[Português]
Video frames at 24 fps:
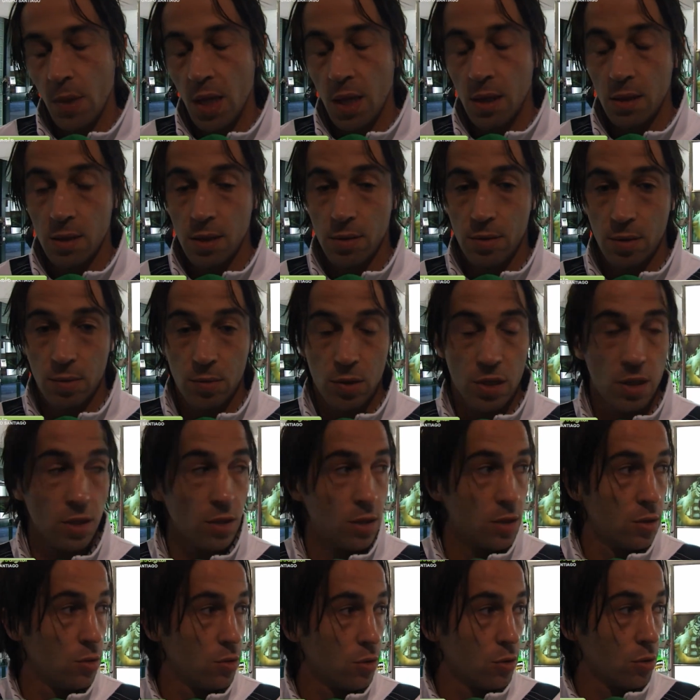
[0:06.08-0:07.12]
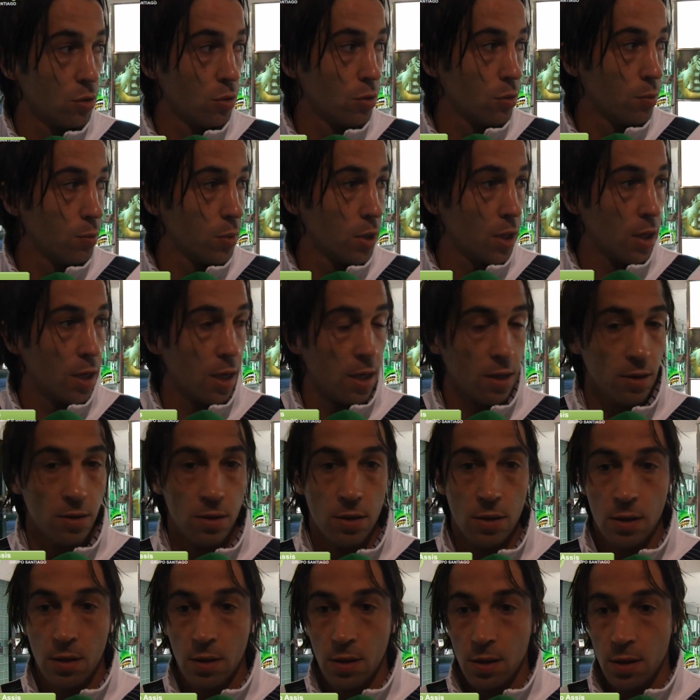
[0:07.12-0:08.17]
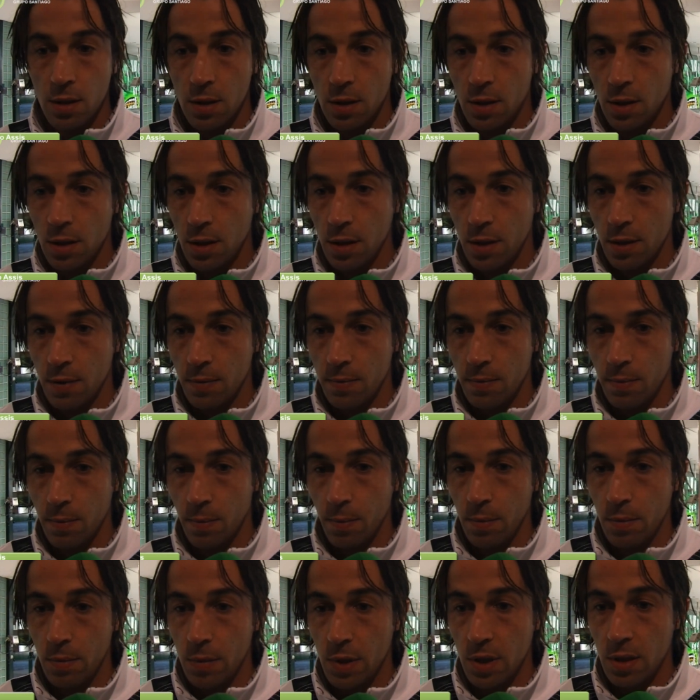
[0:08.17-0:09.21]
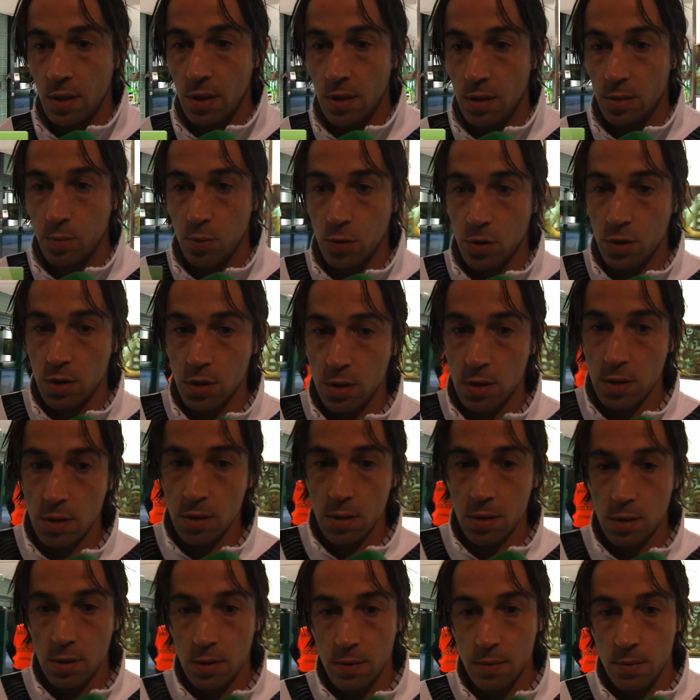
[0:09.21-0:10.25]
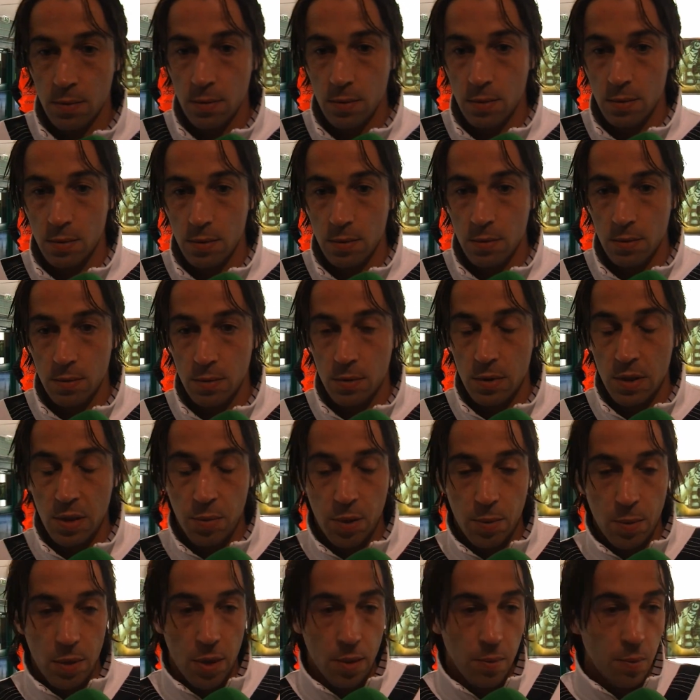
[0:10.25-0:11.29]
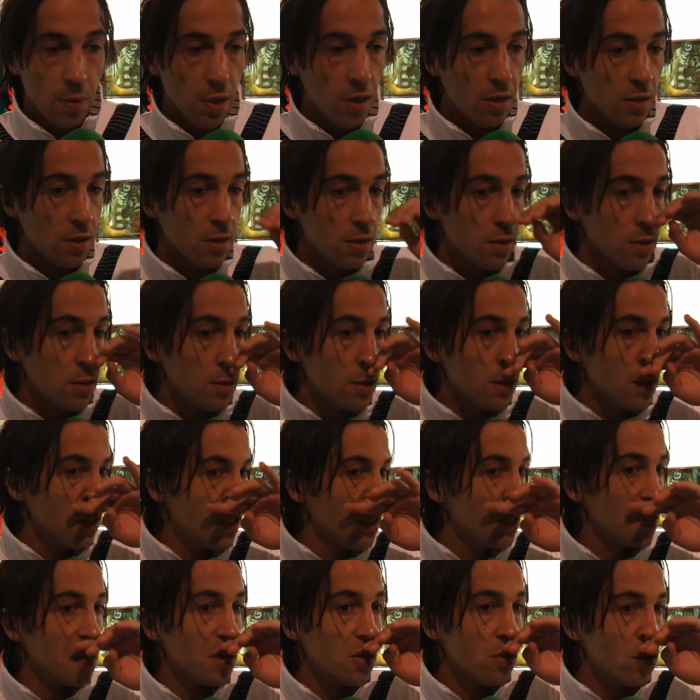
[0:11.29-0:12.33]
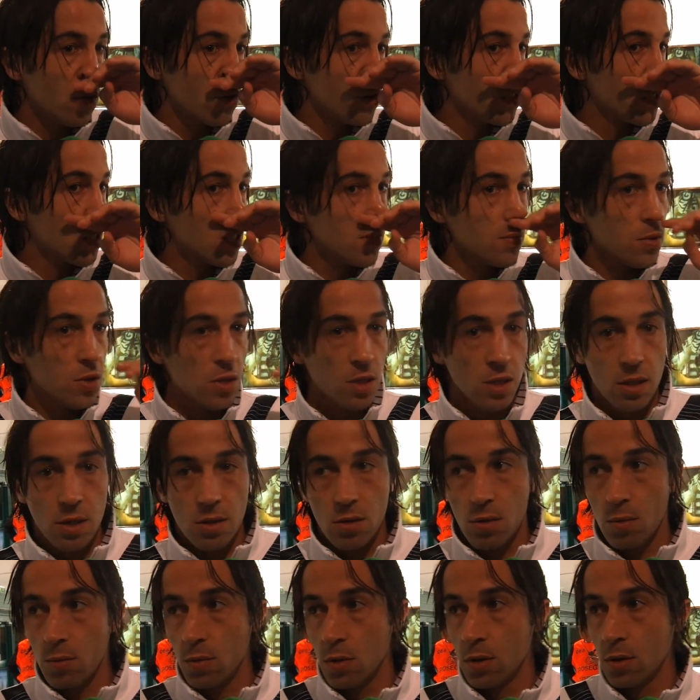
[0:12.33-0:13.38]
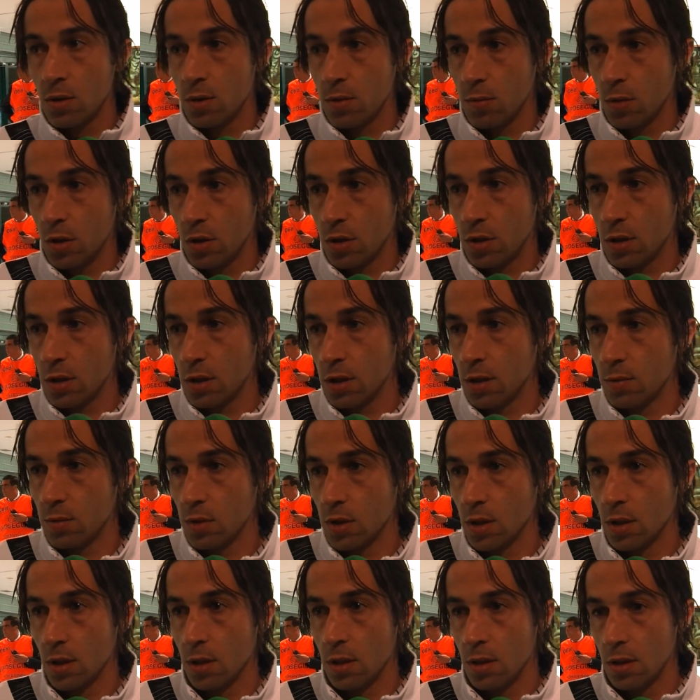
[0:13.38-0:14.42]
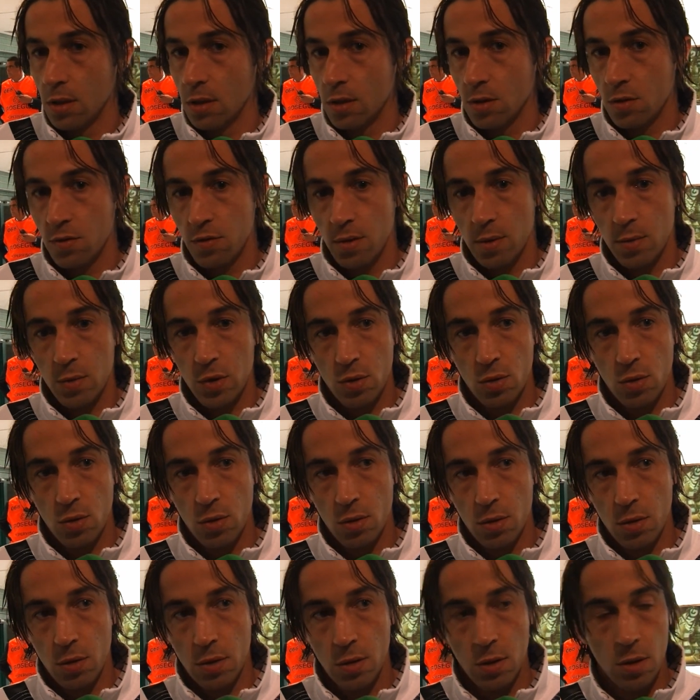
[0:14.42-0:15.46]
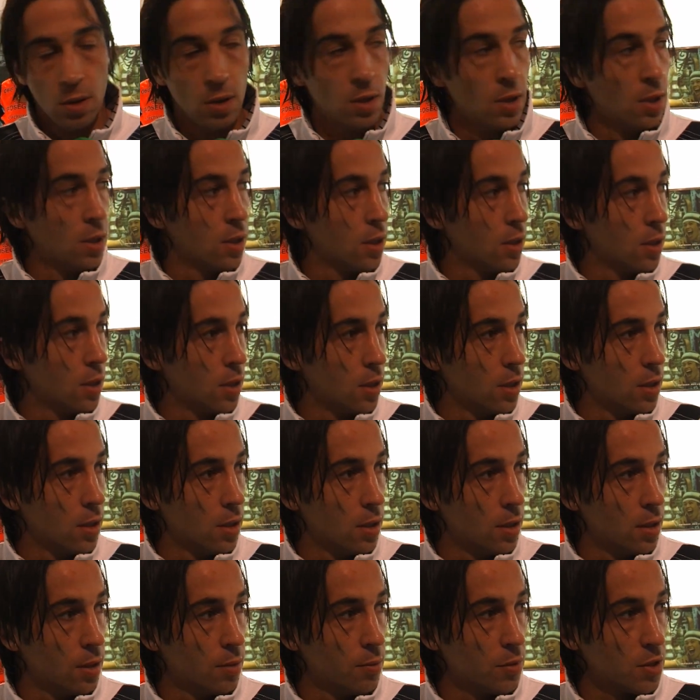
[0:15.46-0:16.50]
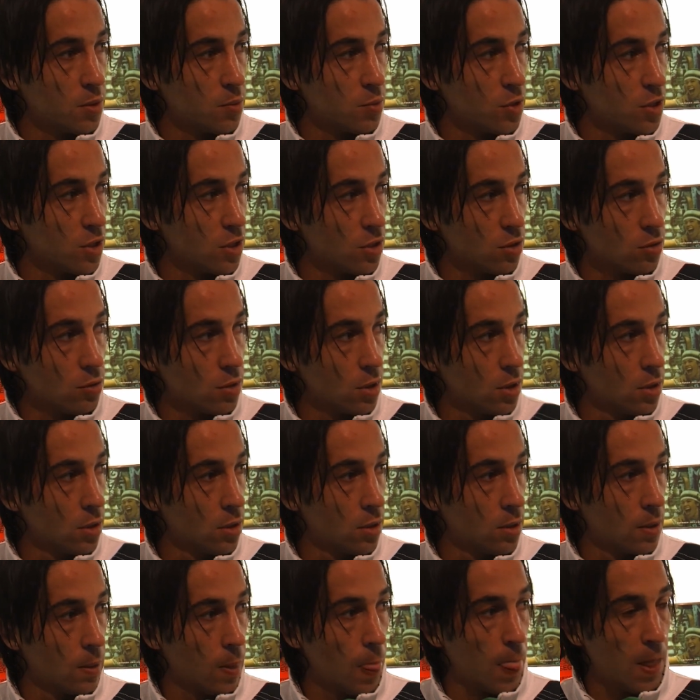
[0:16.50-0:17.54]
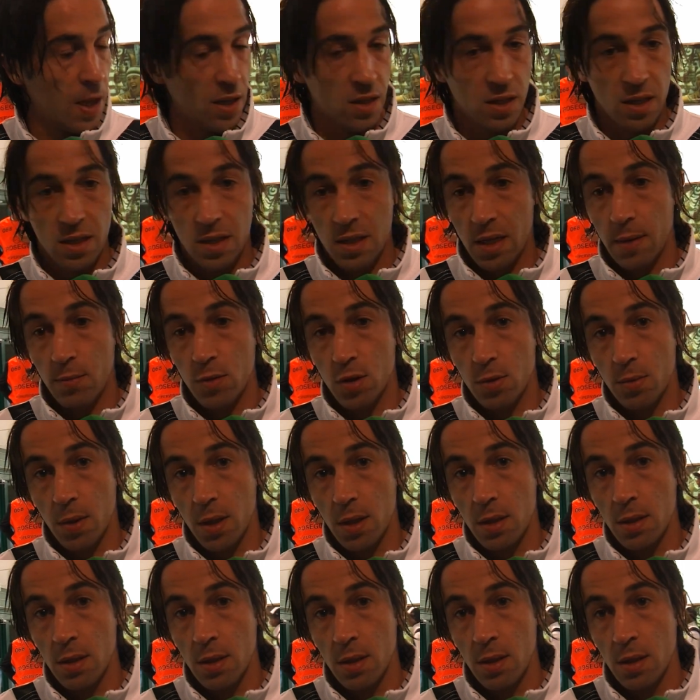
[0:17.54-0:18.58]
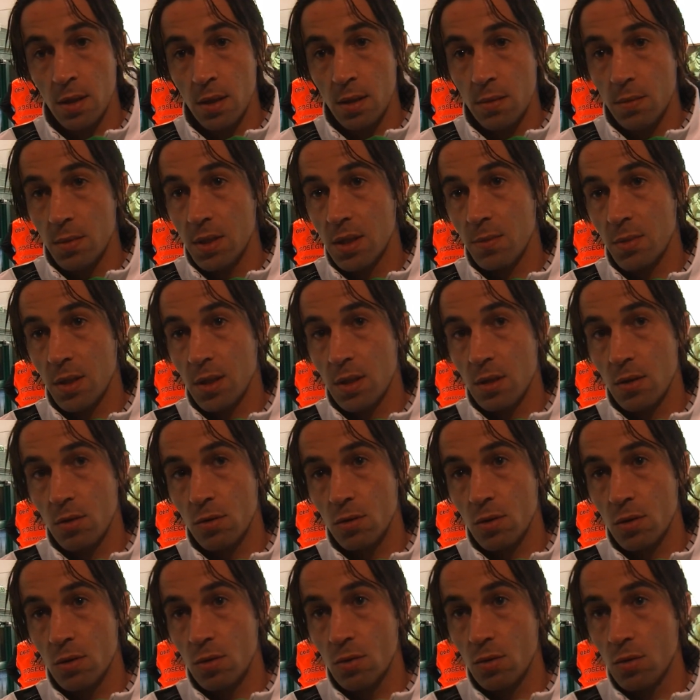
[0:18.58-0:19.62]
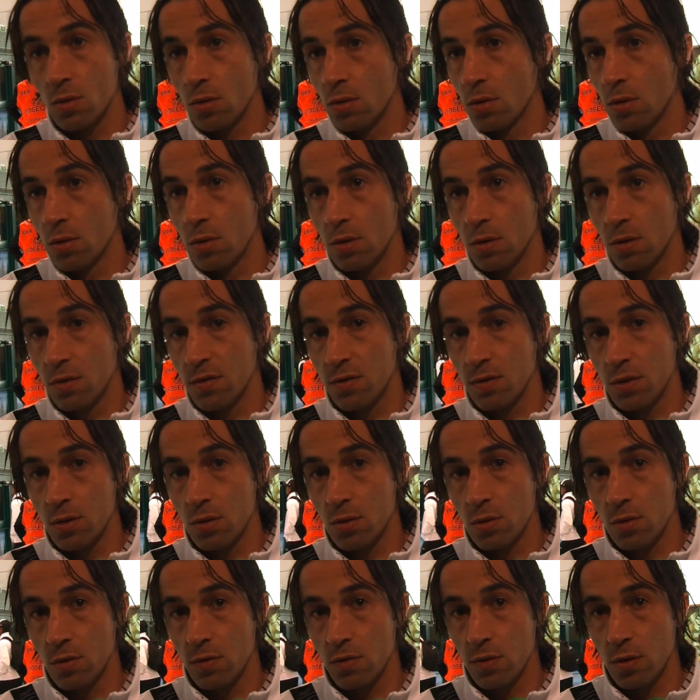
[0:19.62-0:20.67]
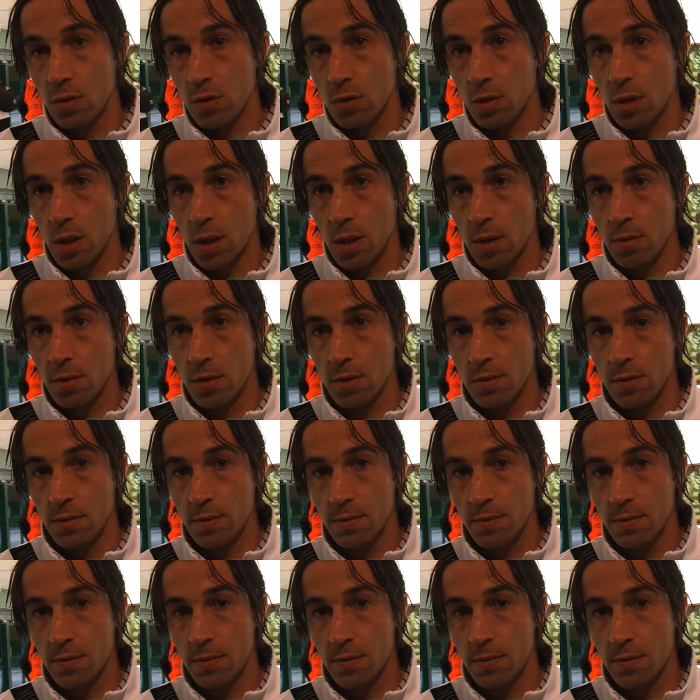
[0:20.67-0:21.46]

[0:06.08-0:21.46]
ah, sabíamos que ia ser um jogo complicado uh, e depois de, de, na primeira parte não conseguimos sair como, como nós queríamos, sofremos um golo, uh, mas depois na segunda até entramos bem, mas a partir do segundo golo foi, foi um descalabro